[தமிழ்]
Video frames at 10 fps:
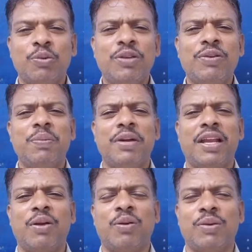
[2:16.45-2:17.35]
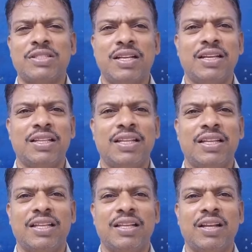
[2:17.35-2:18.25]
புதிய உடன்படிக்கையில் ஒரு வசனம் இருக்குது
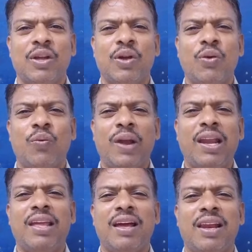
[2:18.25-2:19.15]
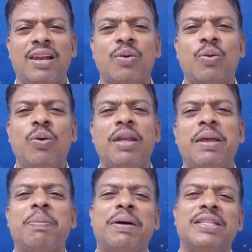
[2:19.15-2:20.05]
வேலையால்
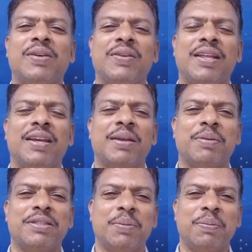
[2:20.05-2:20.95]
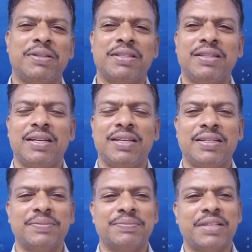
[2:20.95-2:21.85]
கூலிக்கு பாத்திரவனா இருக்கு மத்தி பத்து
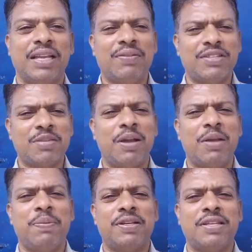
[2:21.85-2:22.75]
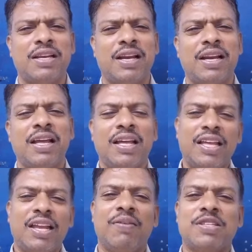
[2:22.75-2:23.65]
என்று இலவசமாய் பெற்றீர்கள்
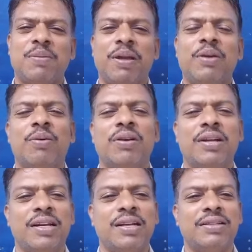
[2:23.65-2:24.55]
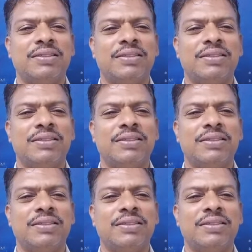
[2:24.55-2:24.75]
இலவசமாய் கொடுங்க